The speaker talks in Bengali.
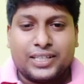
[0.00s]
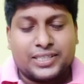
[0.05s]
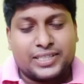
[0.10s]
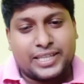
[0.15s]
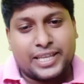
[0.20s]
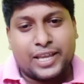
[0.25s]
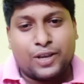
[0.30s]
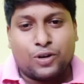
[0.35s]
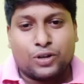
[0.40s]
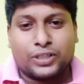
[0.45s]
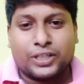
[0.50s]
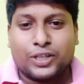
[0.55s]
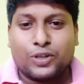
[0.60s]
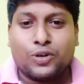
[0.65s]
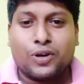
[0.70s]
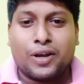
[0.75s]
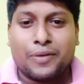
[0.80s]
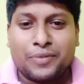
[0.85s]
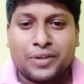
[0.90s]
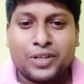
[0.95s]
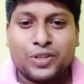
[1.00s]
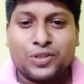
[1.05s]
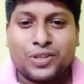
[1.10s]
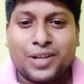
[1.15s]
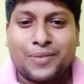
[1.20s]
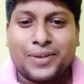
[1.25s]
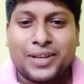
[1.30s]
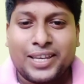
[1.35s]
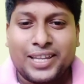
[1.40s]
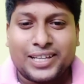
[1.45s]
সেই কথাটাও আমি
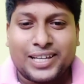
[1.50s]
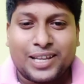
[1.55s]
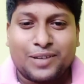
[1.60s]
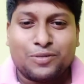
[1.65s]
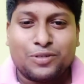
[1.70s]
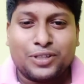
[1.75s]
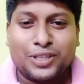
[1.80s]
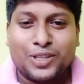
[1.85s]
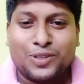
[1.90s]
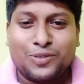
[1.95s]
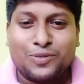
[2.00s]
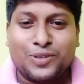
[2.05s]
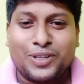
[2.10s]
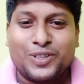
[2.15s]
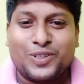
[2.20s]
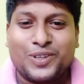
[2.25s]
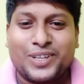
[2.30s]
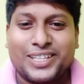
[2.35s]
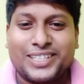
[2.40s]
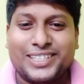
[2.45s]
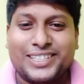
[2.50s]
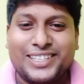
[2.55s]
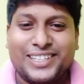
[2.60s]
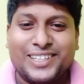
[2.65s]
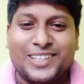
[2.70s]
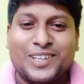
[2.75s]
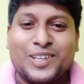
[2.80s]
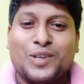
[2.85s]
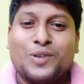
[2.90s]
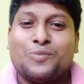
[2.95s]
কিন্তু আমার লেখার মধ্যে তুলে ধরেছি
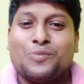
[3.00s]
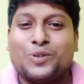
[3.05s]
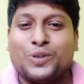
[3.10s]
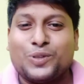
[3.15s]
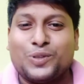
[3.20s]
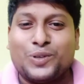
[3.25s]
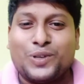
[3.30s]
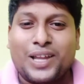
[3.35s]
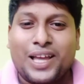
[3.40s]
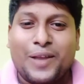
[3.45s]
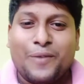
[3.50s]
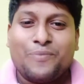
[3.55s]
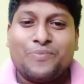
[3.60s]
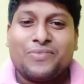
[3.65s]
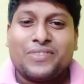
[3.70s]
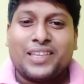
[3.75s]
বন্ধুরা